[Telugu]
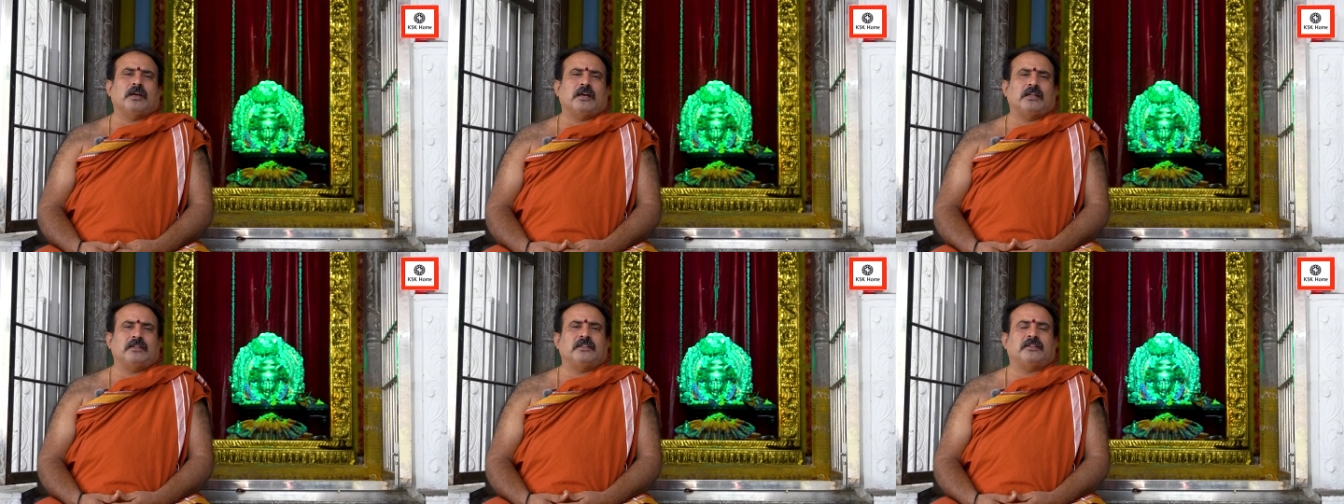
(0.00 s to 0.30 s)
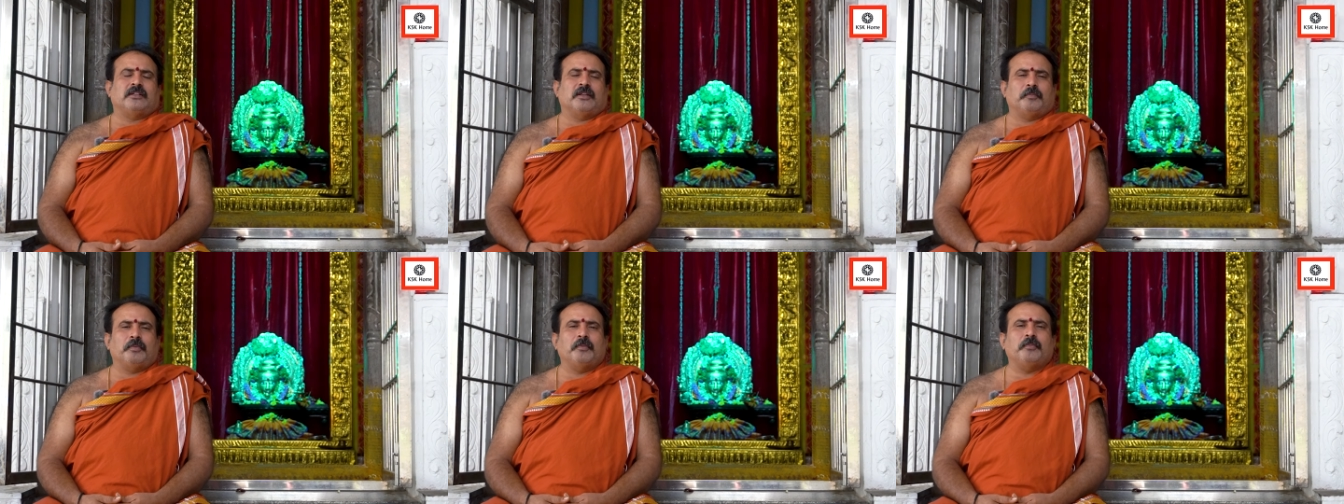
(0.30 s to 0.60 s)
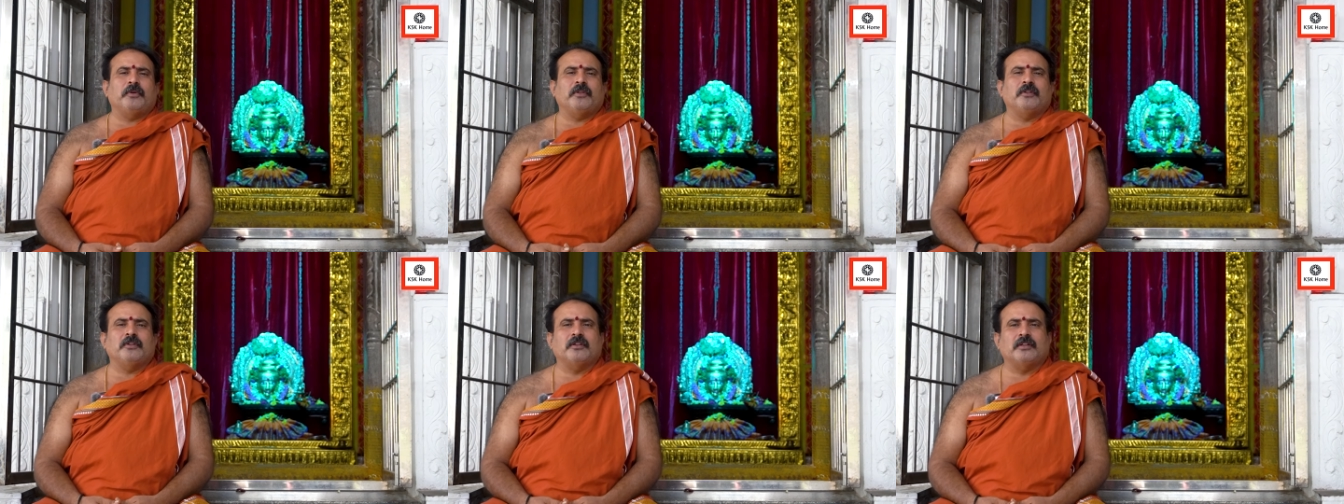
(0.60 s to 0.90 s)
అది
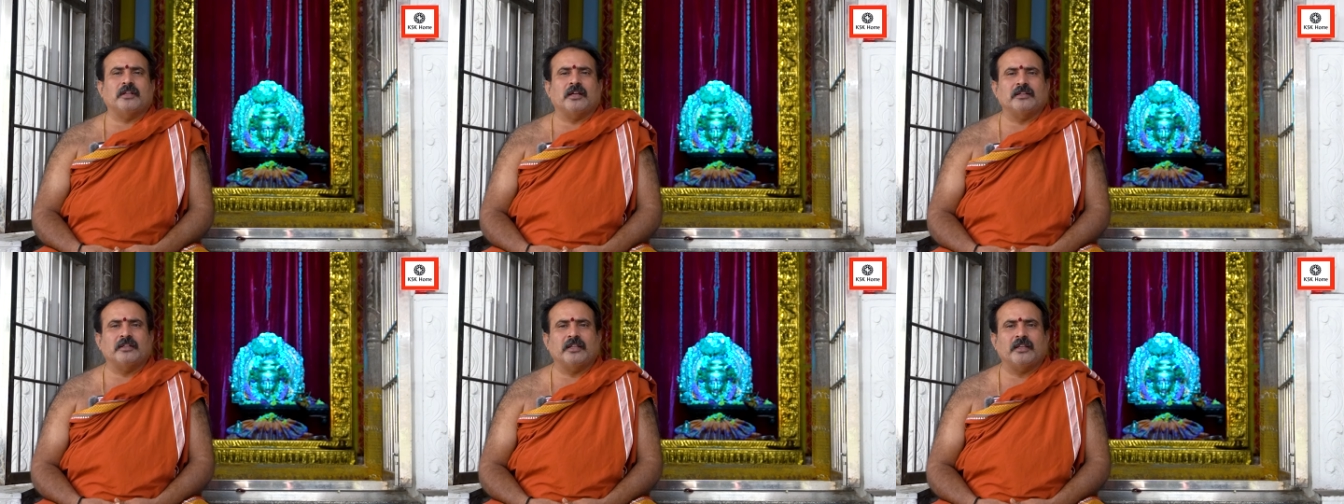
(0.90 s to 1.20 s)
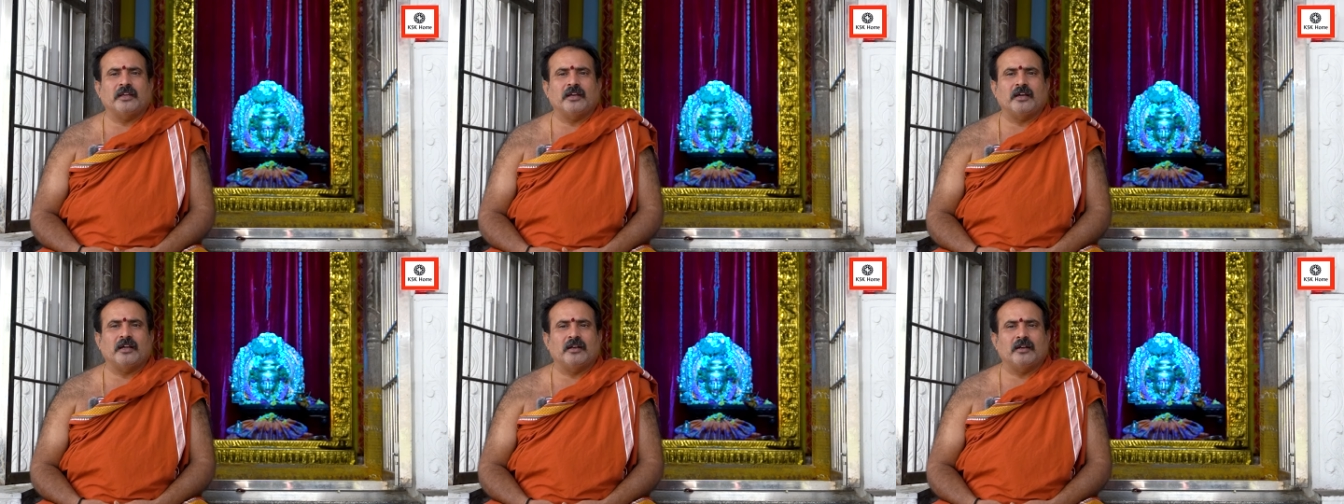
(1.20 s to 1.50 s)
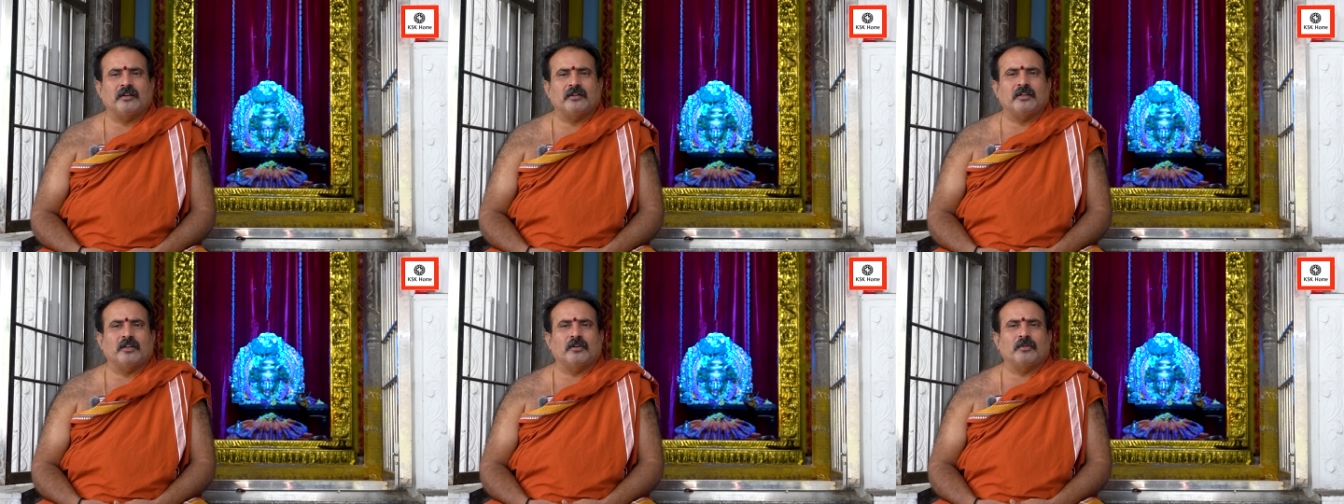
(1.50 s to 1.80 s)
తప్పిపోయింది తాతయ్య గారు
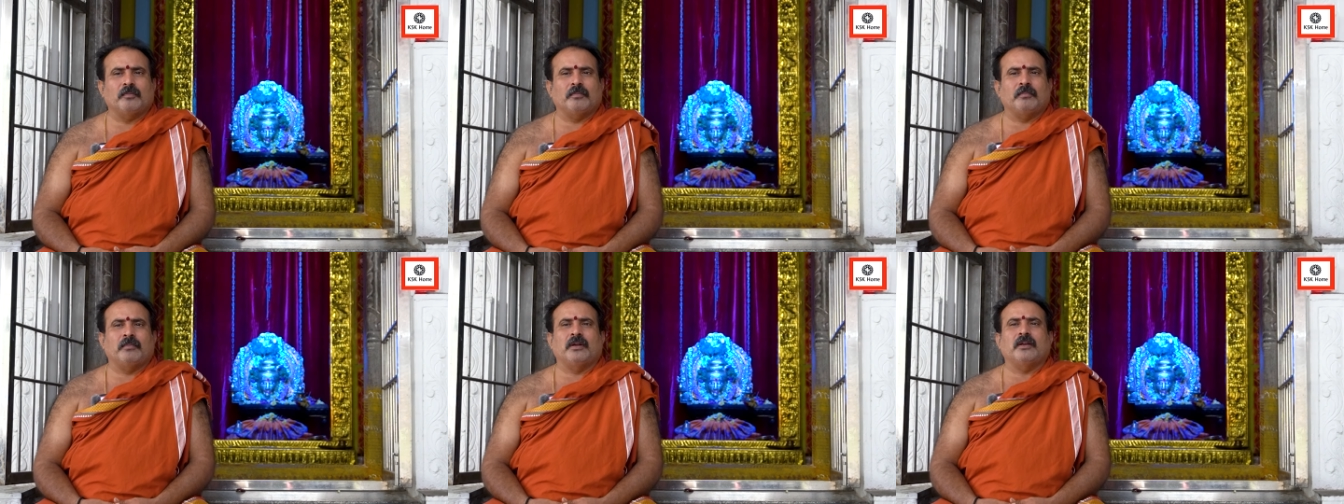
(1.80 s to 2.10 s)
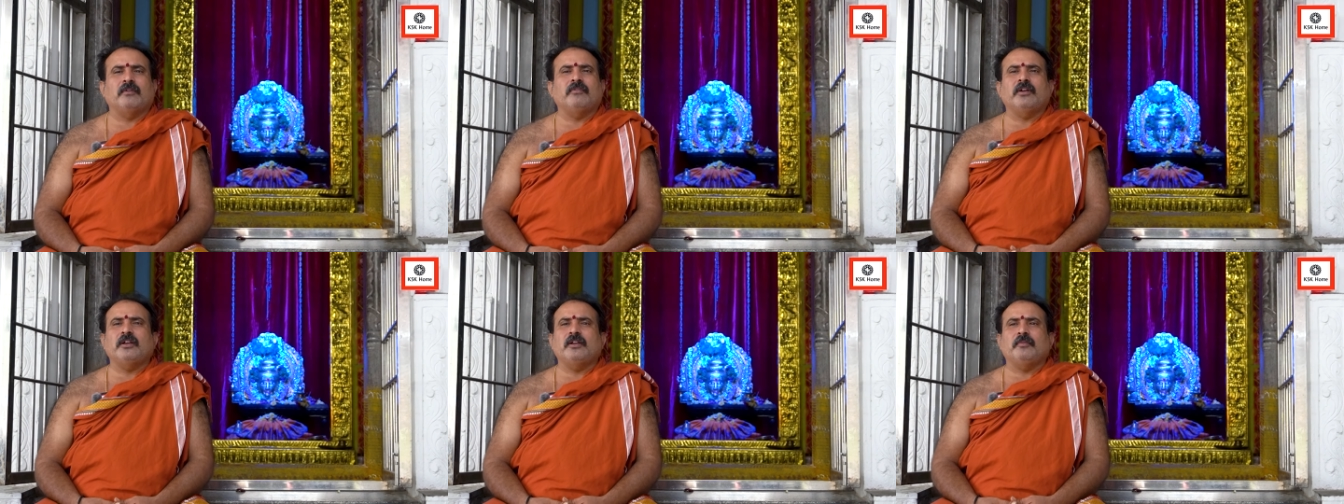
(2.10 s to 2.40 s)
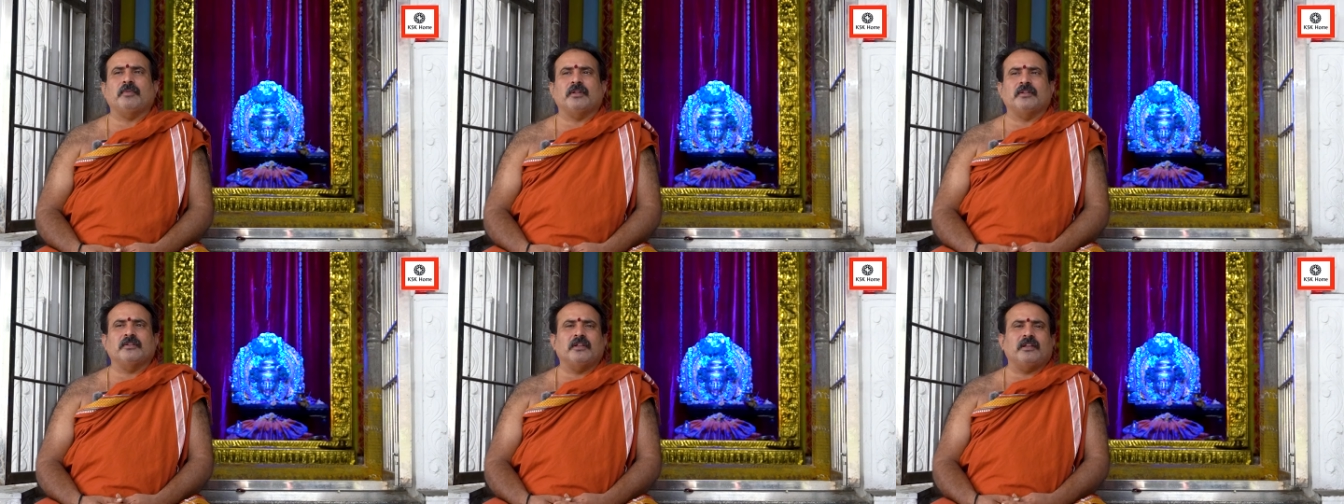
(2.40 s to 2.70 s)
అంటారు మనవణ్ణి
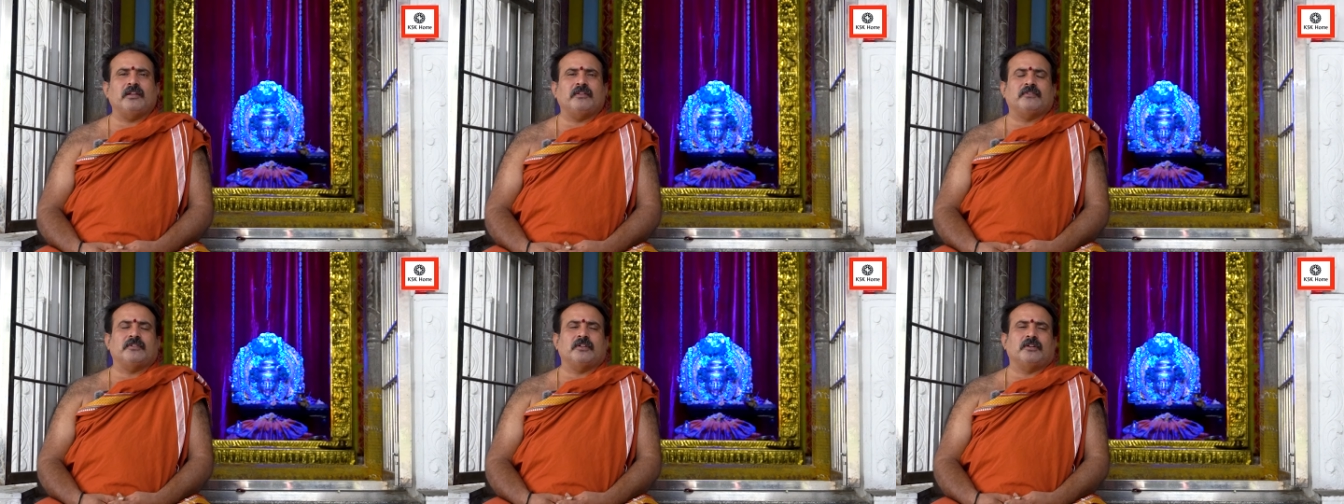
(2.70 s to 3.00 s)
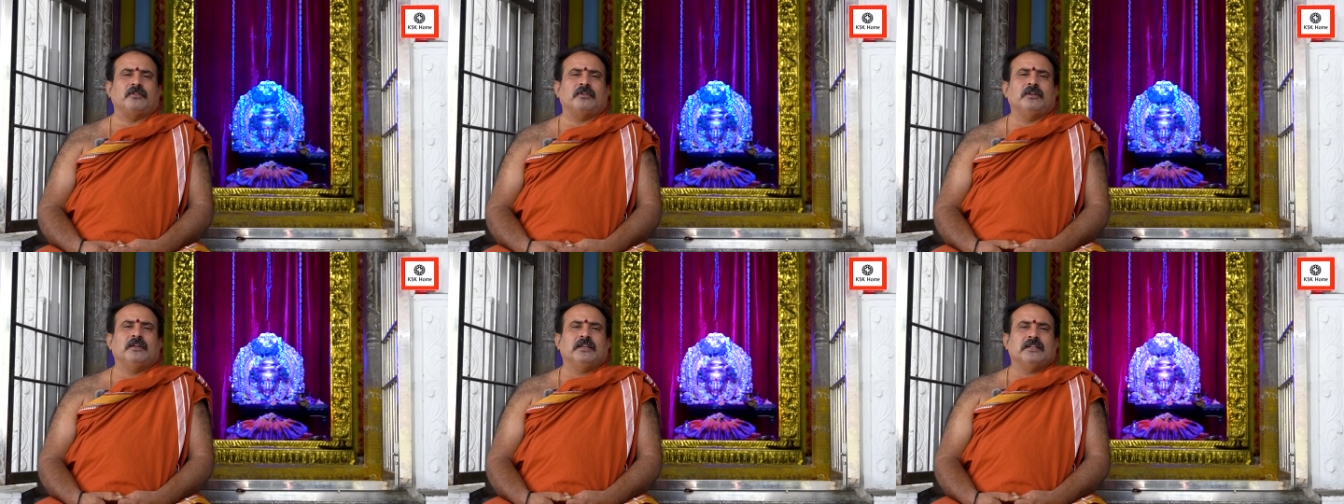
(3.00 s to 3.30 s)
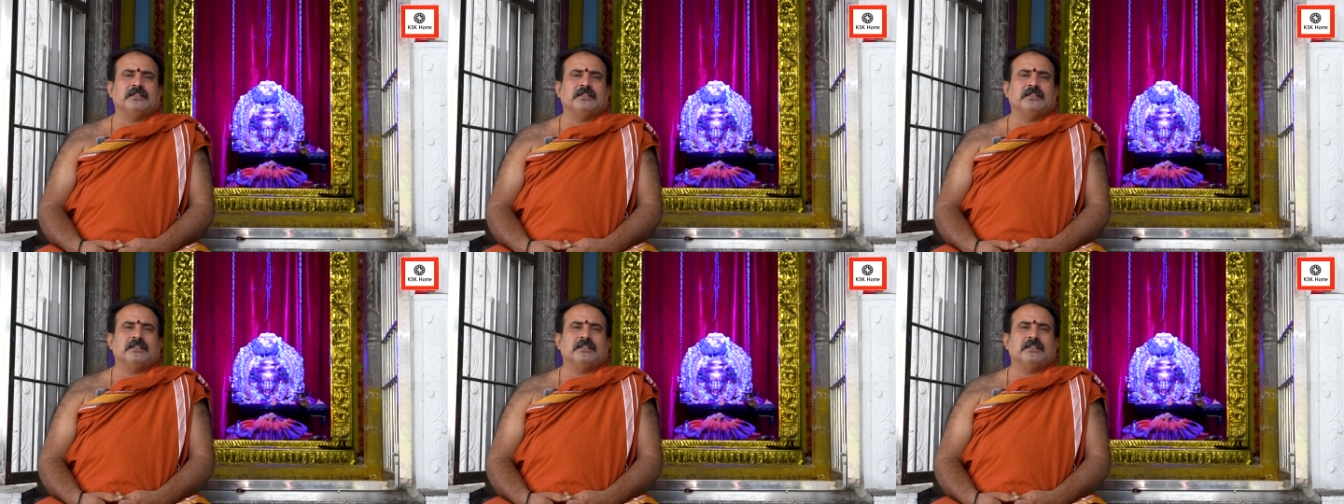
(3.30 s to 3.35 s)
మందరిచ్చాడు